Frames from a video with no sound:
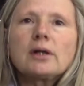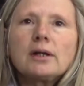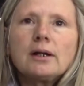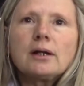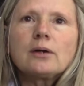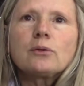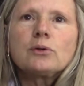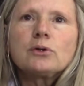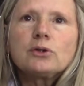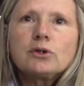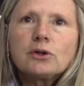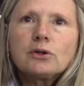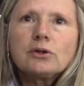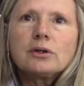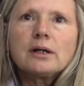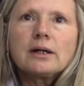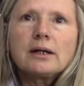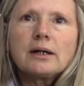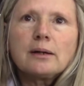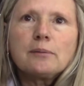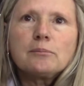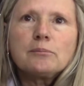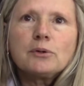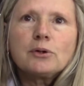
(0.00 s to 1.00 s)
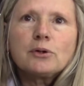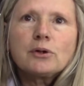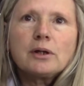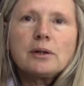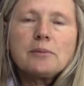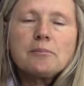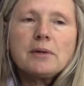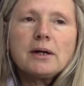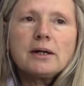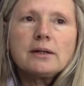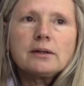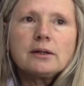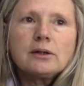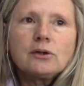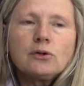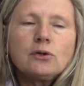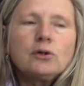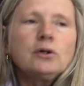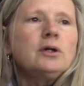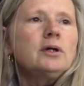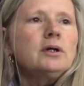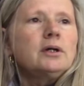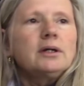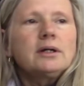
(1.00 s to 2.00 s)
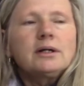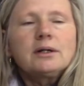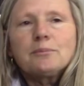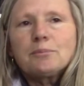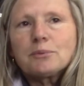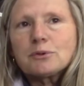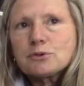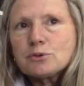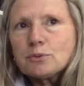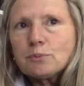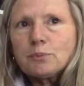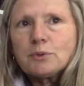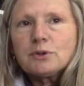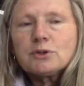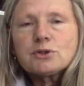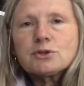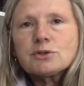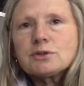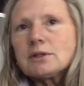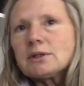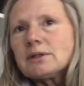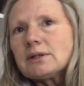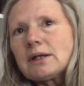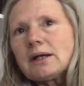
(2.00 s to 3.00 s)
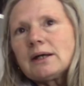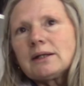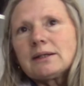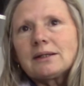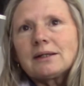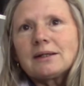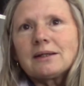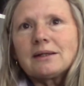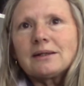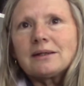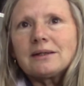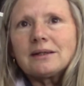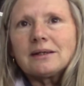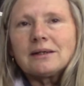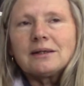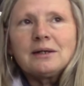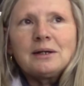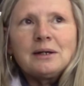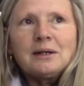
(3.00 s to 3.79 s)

que es la cuestión del cambio climático y que por supuesto se trata desde